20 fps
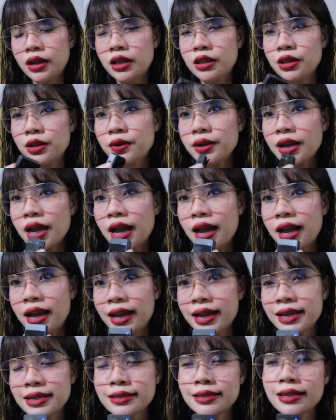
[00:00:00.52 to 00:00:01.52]
Hello
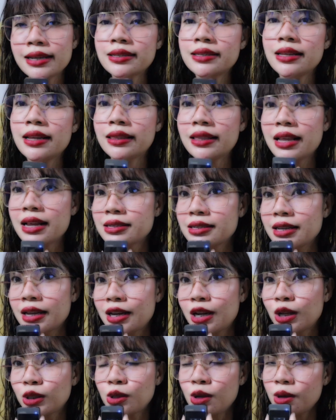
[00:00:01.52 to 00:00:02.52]
guys! Testing,
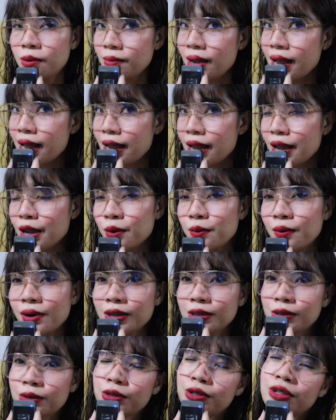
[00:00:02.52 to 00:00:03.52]
testing lang tong mic.
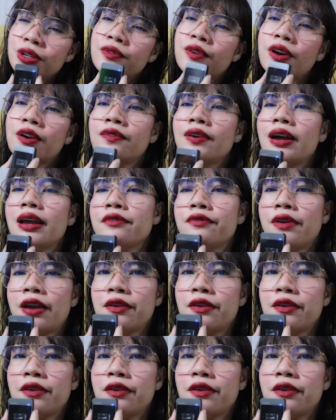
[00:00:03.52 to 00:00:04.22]
1, 2, 3, 4,